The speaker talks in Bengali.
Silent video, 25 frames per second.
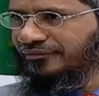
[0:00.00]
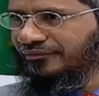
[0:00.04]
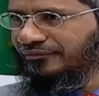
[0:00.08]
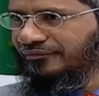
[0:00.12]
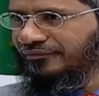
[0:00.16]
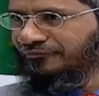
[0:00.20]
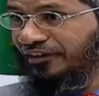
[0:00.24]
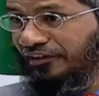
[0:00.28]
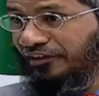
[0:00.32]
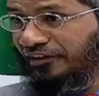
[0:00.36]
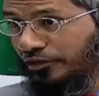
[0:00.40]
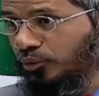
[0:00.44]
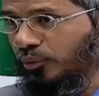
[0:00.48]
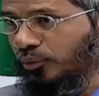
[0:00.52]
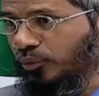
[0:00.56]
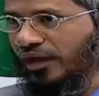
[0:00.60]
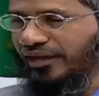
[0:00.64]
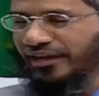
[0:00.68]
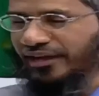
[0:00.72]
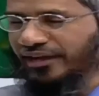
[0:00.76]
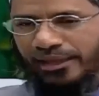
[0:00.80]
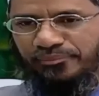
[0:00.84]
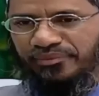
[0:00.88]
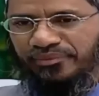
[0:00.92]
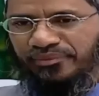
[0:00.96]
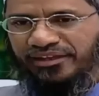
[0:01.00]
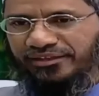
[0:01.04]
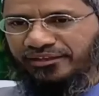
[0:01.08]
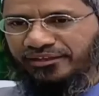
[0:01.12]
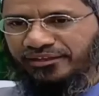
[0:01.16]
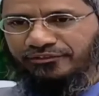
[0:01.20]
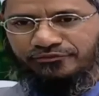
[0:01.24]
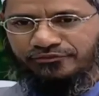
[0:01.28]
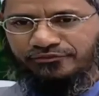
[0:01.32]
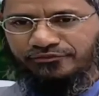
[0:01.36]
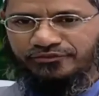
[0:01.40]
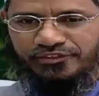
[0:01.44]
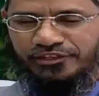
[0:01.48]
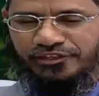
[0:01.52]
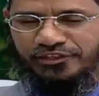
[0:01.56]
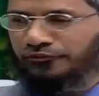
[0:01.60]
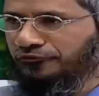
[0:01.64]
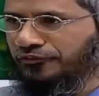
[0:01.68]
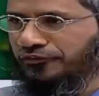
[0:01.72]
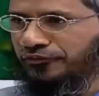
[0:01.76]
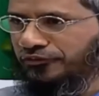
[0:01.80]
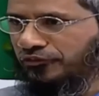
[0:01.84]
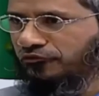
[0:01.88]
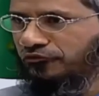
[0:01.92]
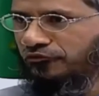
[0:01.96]
বলে যে চলো আমরা
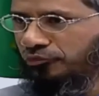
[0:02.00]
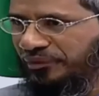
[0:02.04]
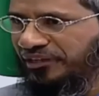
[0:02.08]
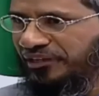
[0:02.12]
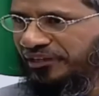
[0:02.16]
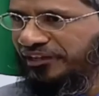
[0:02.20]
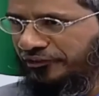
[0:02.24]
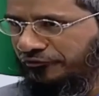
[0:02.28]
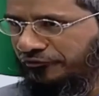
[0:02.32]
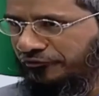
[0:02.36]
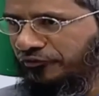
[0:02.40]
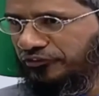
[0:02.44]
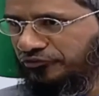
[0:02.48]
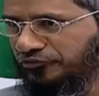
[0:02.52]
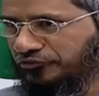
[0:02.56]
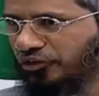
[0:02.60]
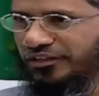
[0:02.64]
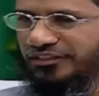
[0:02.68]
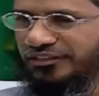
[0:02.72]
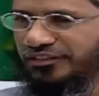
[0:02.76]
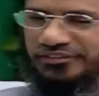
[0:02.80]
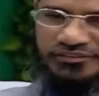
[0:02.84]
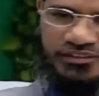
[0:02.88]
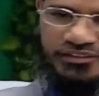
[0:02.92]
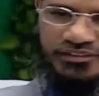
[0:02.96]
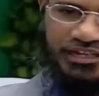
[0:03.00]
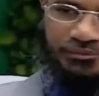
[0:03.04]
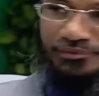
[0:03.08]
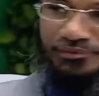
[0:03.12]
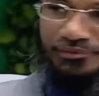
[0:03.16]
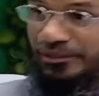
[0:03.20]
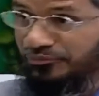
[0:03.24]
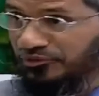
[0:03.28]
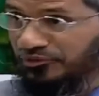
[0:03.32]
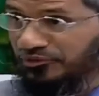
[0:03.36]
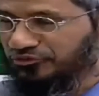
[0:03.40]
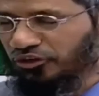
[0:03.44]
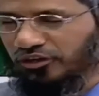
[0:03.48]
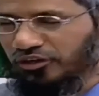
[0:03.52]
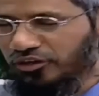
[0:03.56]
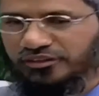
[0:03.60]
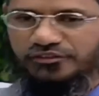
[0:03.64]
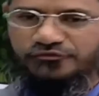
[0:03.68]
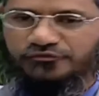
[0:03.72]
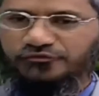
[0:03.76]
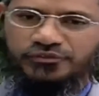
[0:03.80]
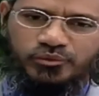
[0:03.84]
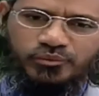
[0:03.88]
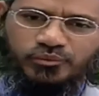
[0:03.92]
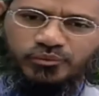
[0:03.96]
একসাথে রাত কাটাই ছেলেটা
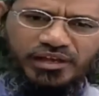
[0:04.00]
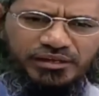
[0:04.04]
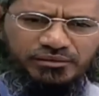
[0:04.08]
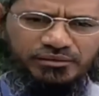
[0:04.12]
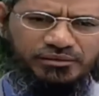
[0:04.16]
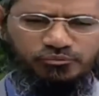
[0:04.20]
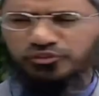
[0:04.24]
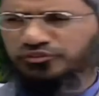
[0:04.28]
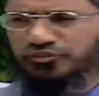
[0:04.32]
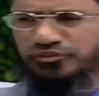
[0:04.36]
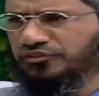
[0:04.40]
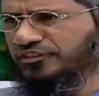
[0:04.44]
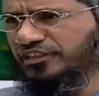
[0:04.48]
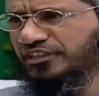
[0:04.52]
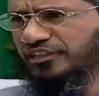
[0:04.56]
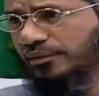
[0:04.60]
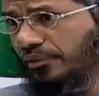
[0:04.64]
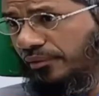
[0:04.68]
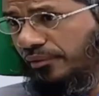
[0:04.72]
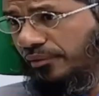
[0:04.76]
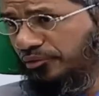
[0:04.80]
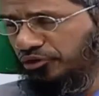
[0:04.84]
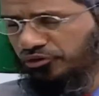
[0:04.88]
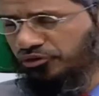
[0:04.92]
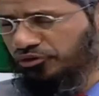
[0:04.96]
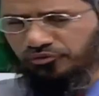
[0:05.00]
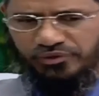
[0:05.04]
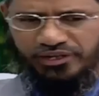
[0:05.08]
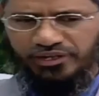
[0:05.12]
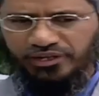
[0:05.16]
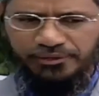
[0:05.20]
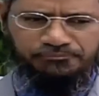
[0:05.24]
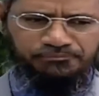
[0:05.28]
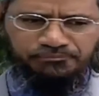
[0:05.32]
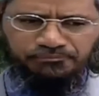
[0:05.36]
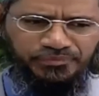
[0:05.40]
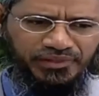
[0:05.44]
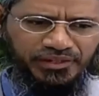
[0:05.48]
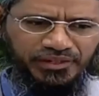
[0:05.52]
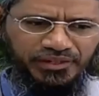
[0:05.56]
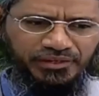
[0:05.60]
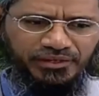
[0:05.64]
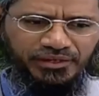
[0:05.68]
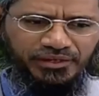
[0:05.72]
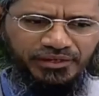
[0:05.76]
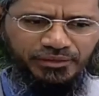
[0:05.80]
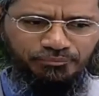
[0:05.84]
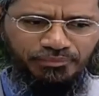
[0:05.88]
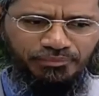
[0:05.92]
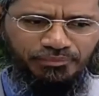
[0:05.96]
বলবে একসাথে রাত
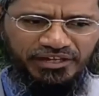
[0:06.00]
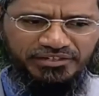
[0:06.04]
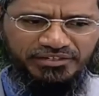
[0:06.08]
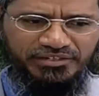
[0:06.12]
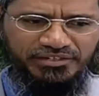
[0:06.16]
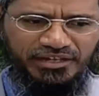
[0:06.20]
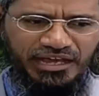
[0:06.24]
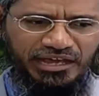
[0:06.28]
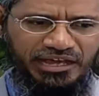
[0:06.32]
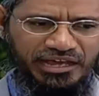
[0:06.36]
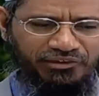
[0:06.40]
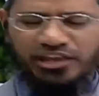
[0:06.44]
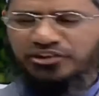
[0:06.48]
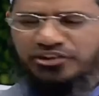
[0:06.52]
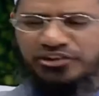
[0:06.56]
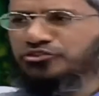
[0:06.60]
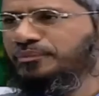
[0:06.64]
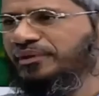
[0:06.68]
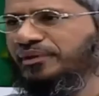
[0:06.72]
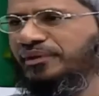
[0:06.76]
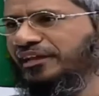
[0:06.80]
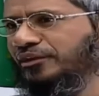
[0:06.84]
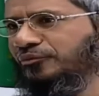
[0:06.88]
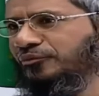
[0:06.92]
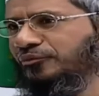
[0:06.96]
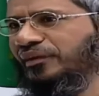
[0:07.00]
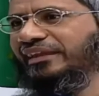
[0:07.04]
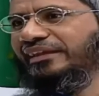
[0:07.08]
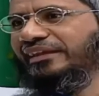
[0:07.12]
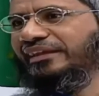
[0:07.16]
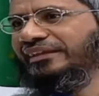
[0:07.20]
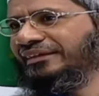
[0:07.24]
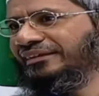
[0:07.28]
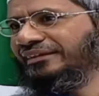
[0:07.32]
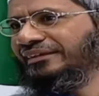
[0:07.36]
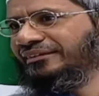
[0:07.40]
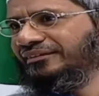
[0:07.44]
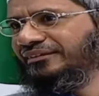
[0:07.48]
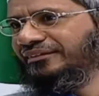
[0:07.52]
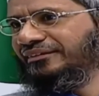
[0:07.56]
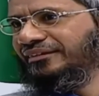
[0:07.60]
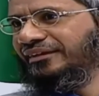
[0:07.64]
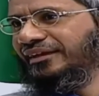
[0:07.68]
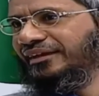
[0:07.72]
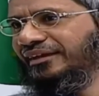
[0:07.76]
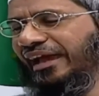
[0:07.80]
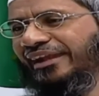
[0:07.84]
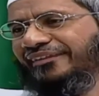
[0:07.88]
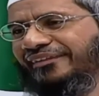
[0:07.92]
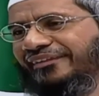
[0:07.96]
কাটাবো একটা মেয়ের সাথে এটা হারাম
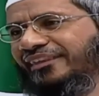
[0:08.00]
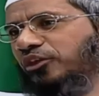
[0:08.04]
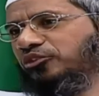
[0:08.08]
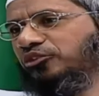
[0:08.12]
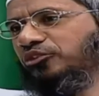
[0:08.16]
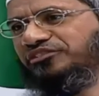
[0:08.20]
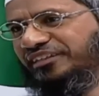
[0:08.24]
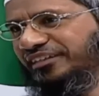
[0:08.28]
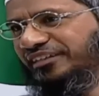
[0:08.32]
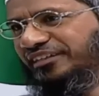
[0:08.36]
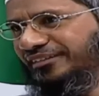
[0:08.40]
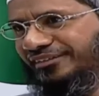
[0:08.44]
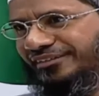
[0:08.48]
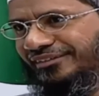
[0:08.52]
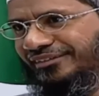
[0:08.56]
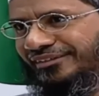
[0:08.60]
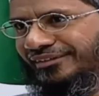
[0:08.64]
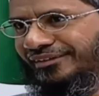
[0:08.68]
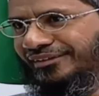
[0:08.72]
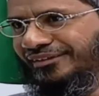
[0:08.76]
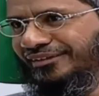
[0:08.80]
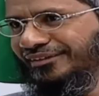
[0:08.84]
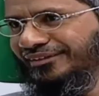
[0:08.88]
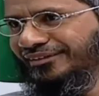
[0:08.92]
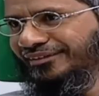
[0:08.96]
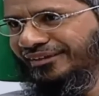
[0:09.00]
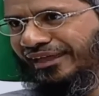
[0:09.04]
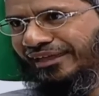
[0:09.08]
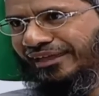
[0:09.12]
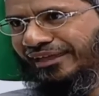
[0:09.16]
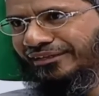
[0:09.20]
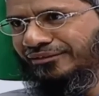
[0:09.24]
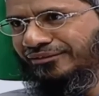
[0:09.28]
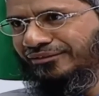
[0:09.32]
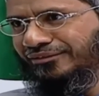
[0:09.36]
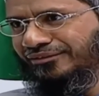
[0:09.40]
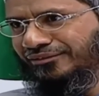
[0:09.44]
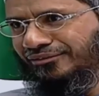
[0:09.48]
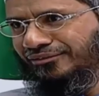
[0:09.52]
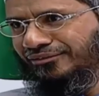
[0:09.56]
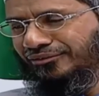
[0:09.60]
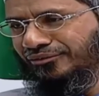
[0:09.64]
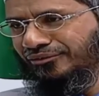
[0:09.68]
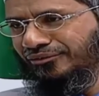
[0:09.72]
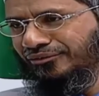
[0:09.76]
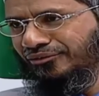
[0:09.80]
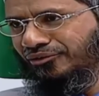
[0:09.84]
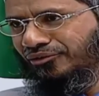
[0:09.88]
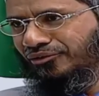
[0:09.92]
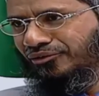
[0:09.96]
এটা তো জেনা সে তক্ষণে
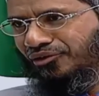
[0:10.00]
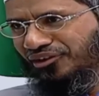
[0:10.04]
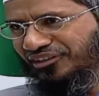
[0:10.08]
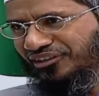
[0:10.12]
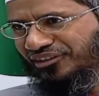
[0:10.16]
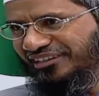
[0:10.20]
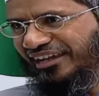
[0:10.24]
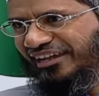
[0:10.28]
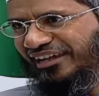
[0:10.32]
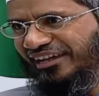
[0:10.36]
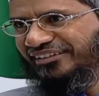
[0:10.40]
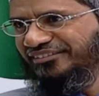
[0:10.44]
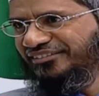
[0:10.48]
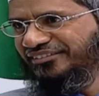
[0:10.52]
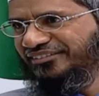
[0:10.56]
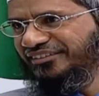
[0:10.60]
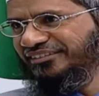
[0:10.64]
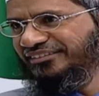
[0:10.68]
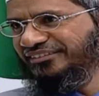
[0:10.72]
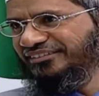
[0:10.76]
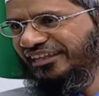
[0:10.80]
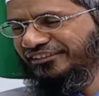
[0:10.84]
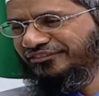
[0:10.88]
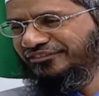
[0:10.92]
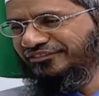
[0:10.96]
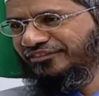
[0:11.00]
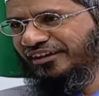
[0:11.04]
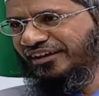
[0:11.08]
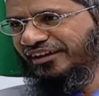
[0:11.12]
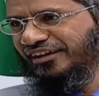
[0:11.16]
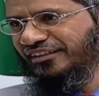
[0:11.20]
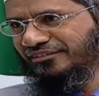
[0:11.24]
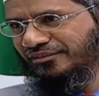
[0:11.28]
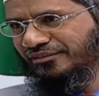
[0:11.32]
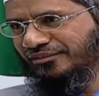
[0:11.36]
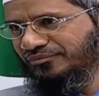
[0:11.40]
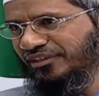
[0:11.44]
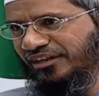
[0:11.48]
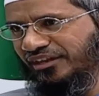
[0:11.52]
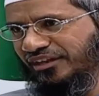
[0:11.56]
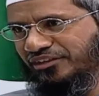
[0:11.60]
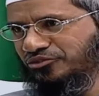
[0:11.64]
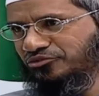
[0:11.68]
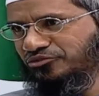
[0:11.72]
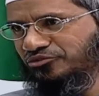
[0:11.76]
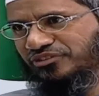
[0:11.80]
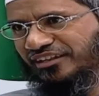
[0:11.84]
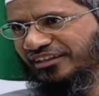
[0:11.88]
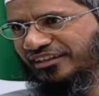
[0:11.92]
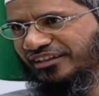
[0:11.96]
প্রত্যাখ্যান করে দেবে কিন্তু সেই
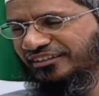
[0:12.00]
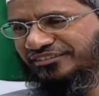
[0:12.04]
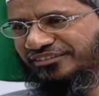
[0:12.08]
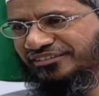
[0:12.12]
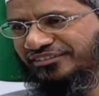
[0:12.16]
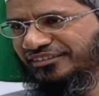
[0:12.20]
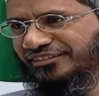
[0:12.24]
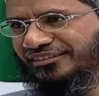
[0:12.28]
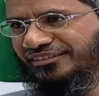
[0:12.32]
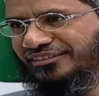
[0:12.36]
একই মেয়ে